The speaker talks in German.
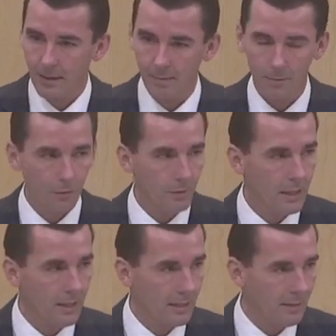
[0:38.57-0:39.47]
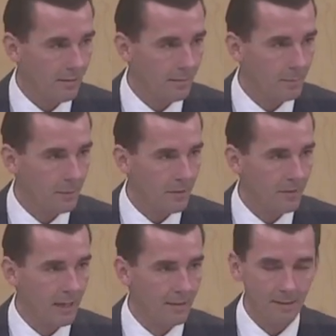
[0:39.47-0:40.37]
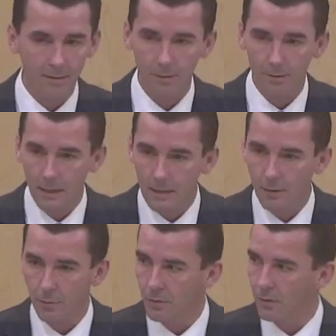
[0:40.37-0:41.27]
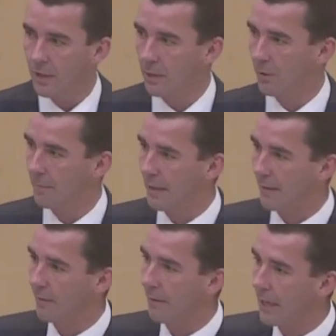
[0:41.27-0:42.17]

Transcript: im Zuge der letzten Bundesratssitzung nicht zu uns gekommen ist,